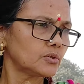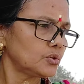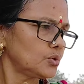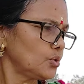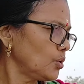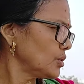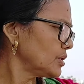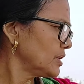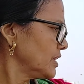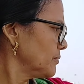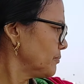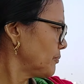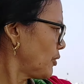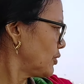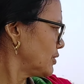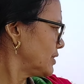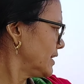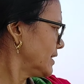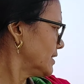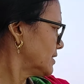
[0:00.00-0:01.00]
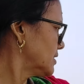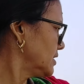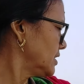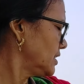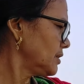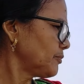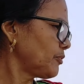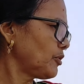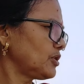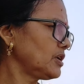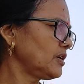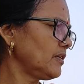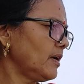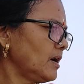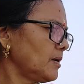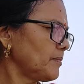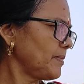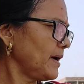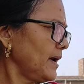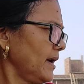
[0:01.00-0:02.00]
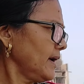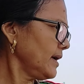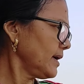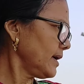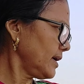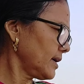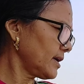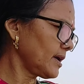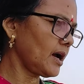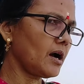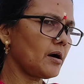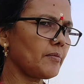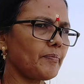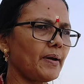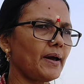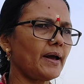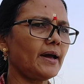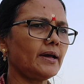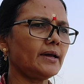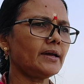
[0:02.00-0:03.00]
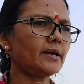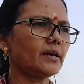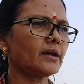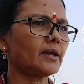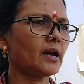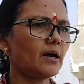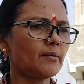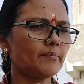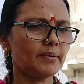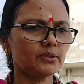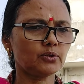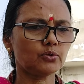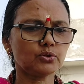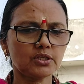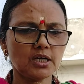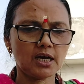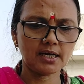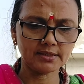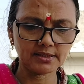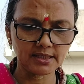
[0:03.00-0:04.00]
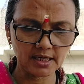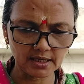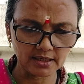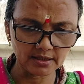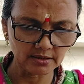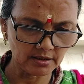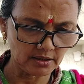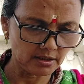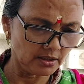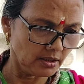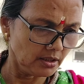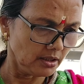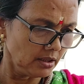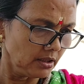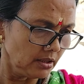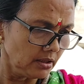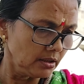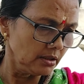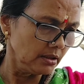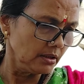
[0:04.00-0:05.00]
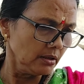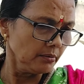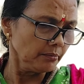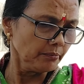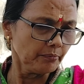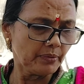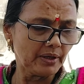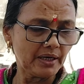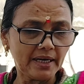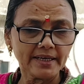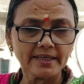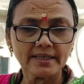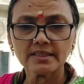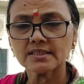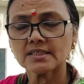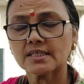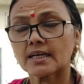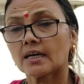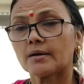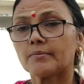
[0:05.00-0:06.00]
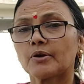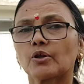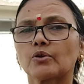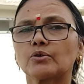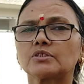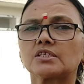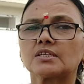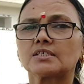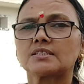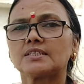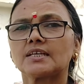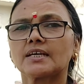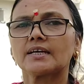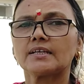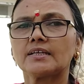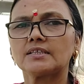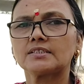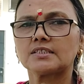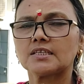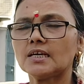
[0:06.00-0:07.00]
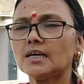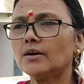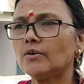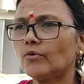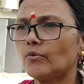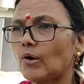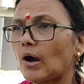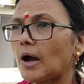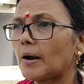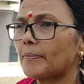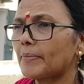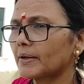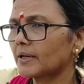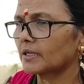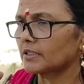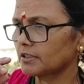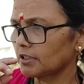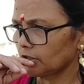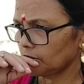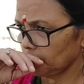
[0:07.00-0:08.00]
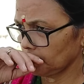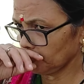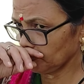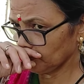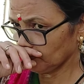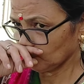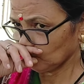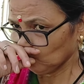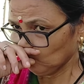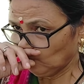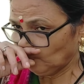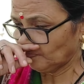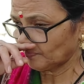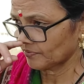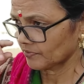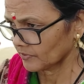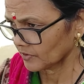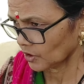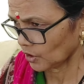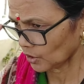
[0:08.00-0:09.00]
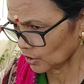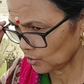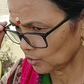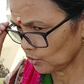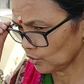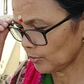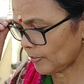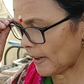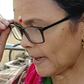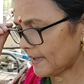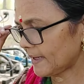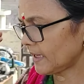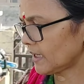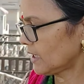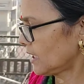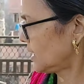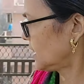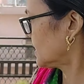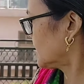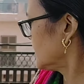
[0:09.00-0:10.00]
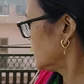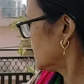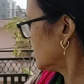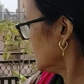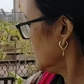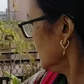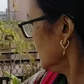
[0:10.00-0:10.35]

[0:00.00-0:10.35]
दो तीन पौधे तीन पौधे वहाँ पे एक यहाँ पे एक यहाँ पे तो जहाँ जहाँ मिलेगी जगह मेरे को छज्जे के नीचे वहाँ पर रख देती हूँ और धूप आई है हल्की सी